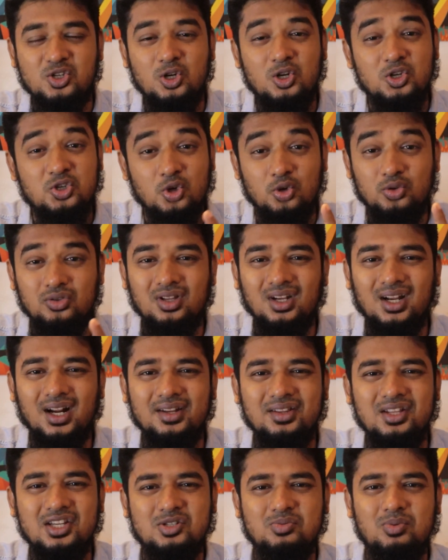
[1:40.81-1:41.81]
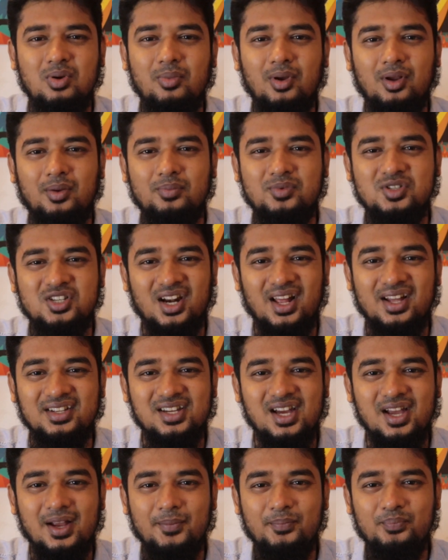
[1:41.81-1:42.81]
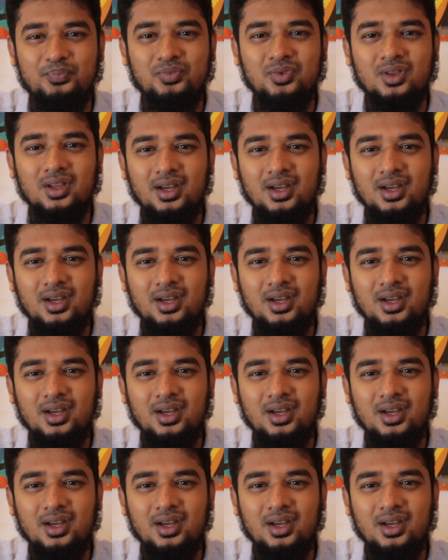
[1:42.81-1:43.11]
আসলে সত্যিকার দেশপ্রেমিক চেনা যায়